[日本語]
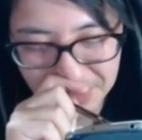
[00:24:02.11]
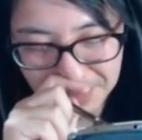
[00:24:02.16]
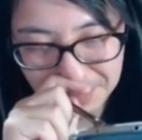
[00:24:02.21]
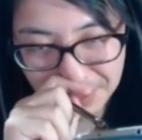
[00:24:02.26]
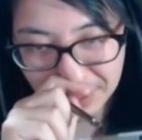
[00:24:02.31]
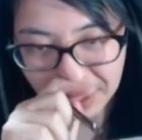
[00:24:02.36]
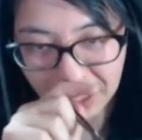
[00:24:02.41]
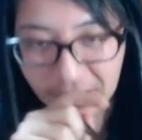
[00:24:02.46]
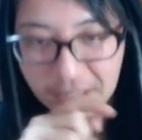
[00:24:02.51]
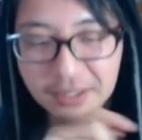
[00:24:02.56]
ま
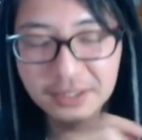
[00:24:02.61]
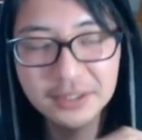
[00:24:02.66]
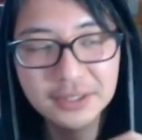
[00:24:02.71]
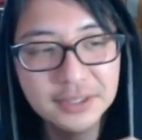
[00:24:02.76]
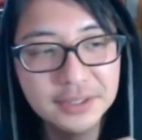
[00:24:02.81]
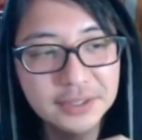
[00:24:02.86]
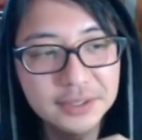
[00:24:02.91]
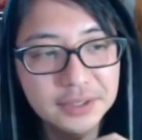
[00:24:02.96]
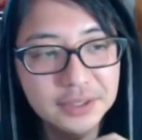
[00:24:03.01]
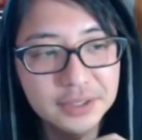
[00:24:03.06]
あまだ
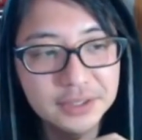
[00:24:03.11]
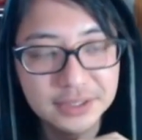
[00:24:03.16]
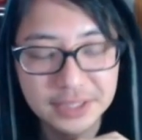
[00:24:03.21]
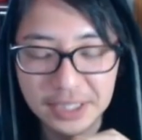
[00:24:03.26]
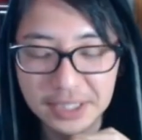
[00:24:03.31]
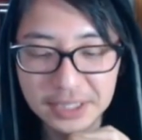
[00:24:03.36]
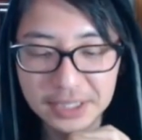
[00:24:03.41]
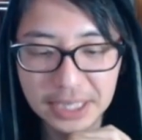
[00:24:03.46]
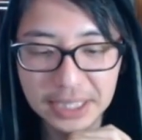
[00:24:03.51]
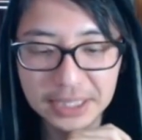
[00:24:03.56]

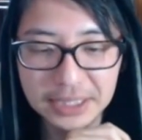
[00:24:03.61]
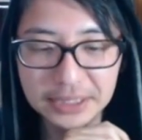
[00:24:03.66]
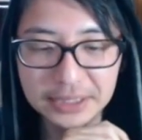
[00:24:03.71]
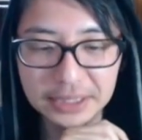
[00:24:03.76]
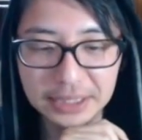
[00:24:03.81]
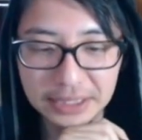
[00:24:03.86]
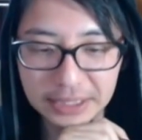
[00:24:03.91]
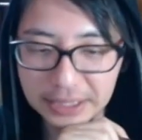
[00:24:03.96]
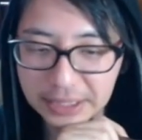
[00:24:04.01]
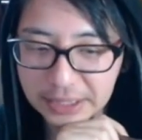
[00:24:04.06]
3回な
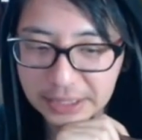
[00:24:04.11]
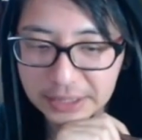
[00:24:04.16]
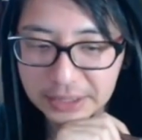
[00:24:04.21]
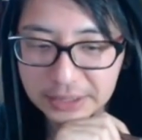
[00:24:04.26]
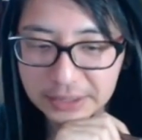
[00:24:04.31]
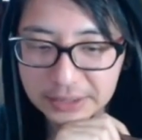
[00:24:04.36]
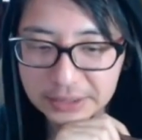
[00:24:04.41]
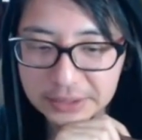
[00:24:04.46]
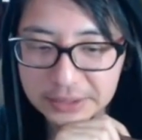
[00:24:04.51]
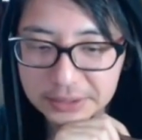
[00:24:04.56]
んでね、
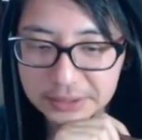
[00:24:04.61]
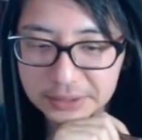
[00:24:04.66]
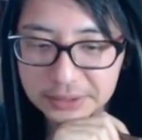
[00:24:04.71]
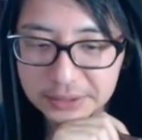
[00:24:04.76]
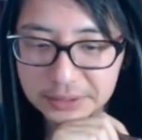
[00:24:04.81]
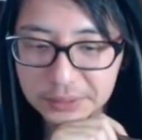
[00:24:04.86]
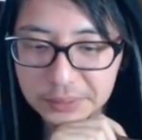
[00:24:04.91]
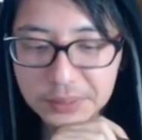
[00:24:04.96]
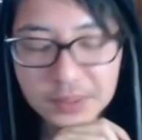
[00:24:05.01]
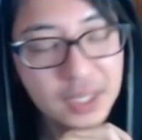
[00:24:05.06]
こ
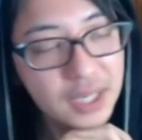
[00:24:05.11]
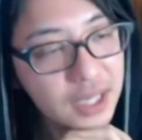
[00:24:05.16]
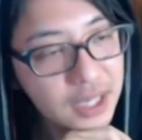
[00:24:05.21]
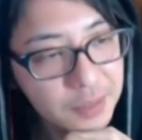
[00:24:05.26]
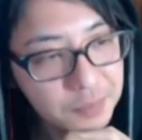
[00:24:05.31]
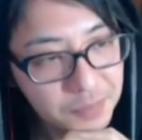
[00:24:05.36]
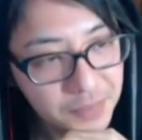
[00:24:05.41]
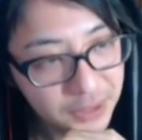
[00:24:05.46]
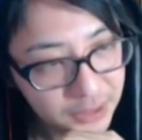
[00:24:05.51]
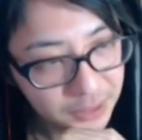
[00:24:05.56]
こら
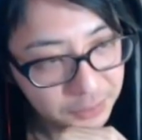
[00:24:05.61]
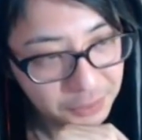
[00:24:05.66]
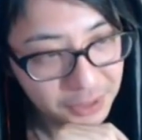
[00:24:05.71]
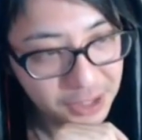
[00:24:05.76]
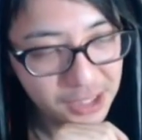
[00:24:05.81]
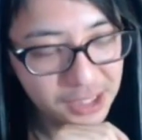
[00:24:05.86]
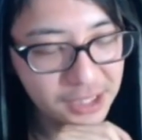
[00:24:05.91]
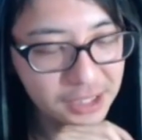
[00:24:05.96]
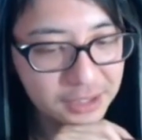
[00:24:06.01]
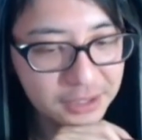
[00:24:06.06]
辺まで
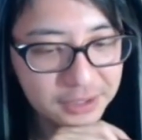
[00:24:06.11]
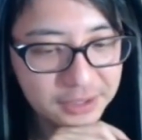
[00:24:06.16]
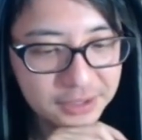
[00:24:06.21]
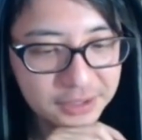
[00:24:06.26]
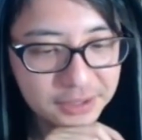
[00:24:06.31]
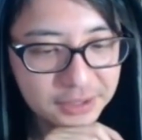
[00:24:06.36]
は